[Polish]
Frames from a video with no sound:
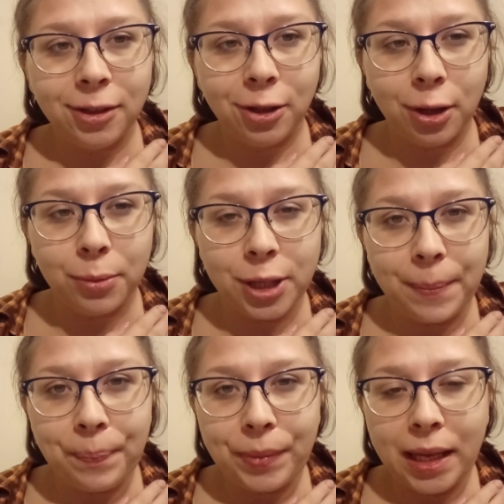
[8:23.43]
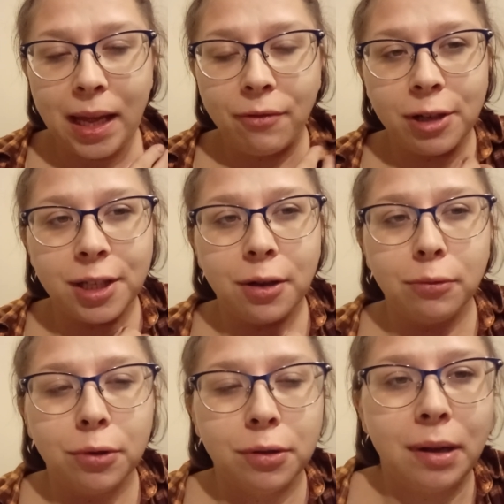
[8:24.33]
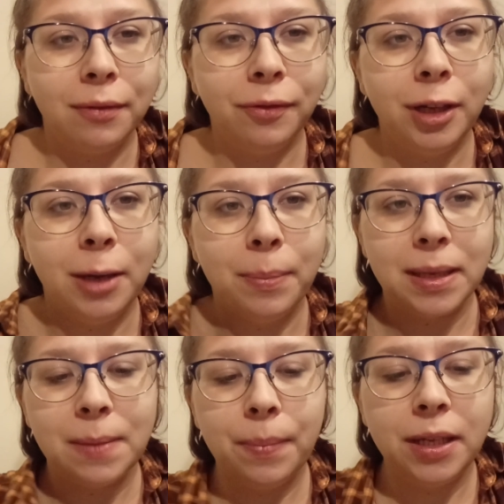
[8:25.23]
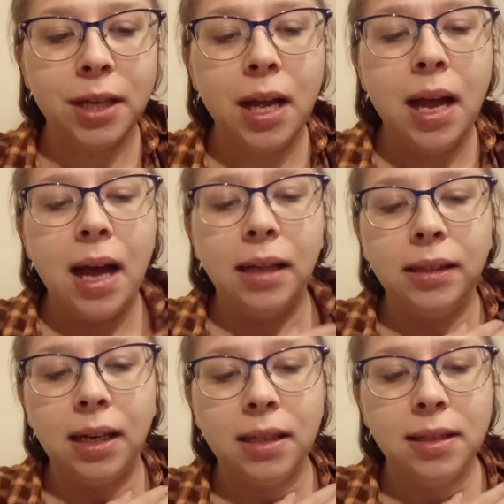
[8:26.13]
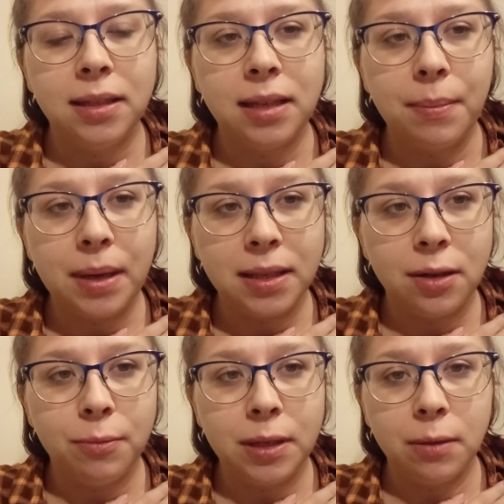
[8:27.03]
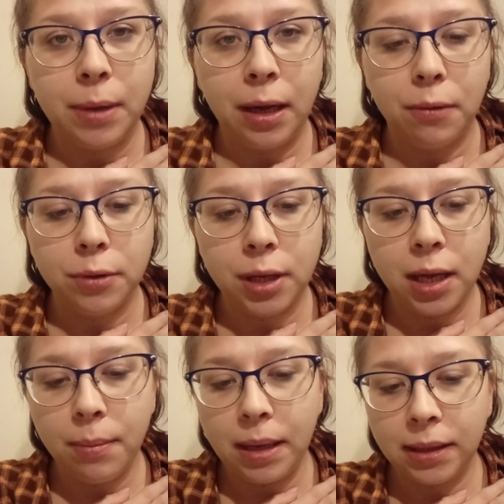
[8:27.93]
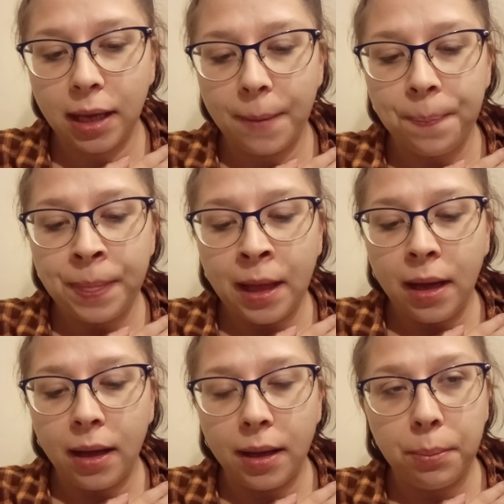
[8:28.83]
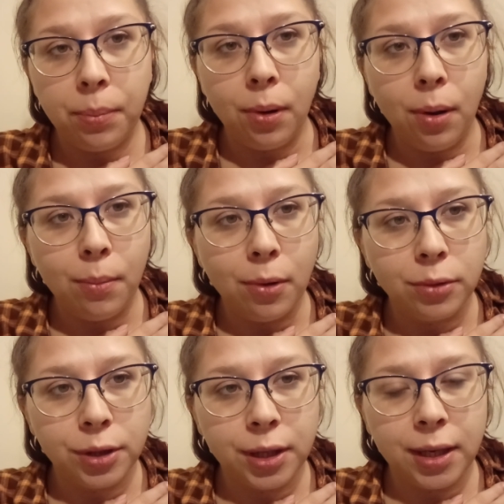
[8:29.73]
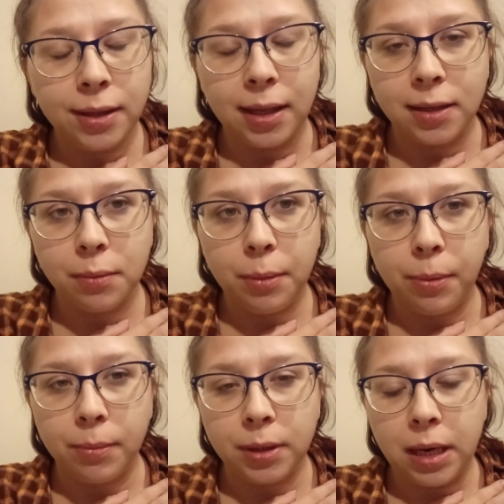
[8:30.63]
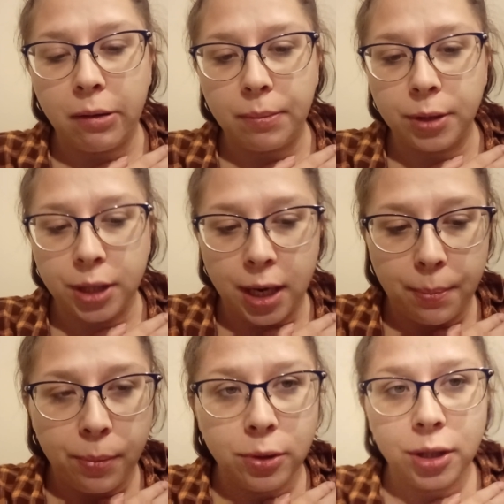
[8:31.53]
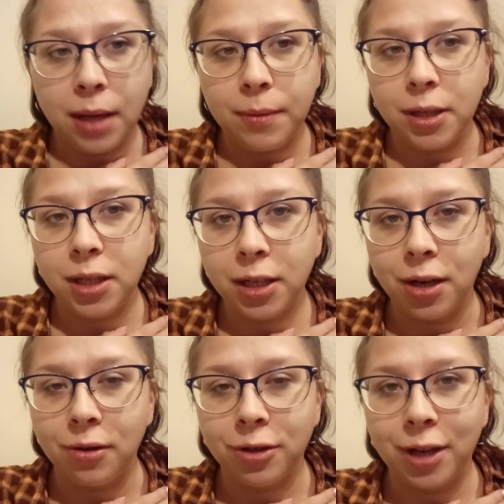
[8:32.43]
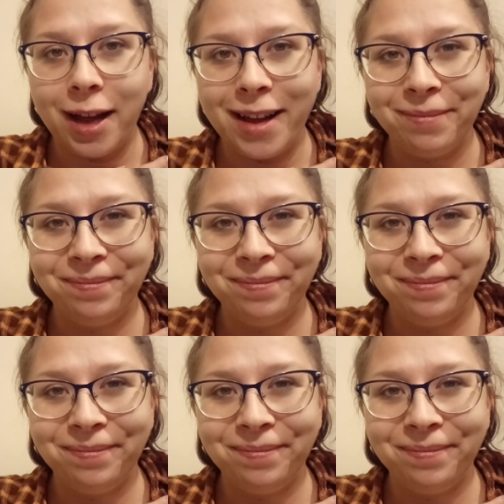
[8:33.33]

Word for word: No dobrze, ja właśnie odłożyłam Filipa spać, a teraz sama zrobię sobie jakąś herbatkę, e, bo może tak sobie pomyślałam, że poczytam jeszcze książkę.